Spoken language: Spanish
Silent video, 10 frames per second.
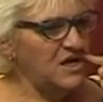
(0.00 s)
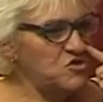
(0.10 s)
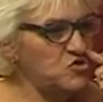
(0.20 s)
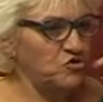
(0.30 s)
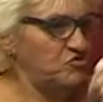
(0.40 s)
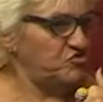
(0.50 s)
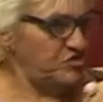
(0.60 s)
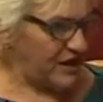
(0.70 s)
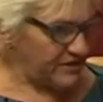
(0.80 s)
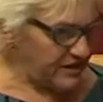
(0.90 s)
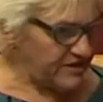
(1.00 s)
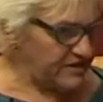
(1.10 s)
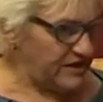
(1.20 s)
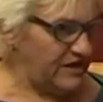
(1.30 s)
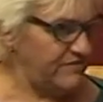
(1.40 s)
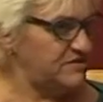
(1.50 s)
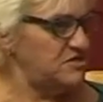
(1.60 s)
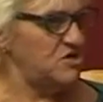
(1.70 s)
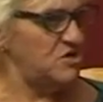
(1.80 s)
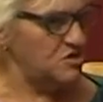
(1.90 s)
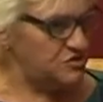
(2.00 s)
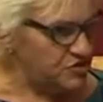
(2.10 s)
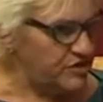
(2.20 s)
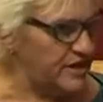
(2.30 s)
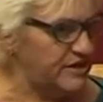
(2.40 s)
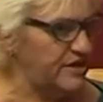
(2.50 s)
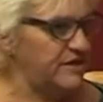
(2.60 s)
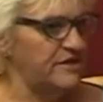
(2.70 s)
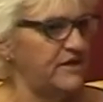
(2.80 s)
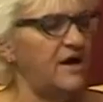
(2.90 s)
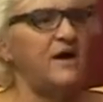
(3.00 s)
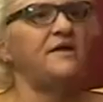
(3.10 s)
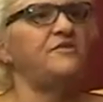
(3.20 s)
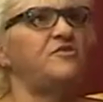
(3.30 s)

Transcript: Yo no soy actriz de televisión, soy actriz de teatro,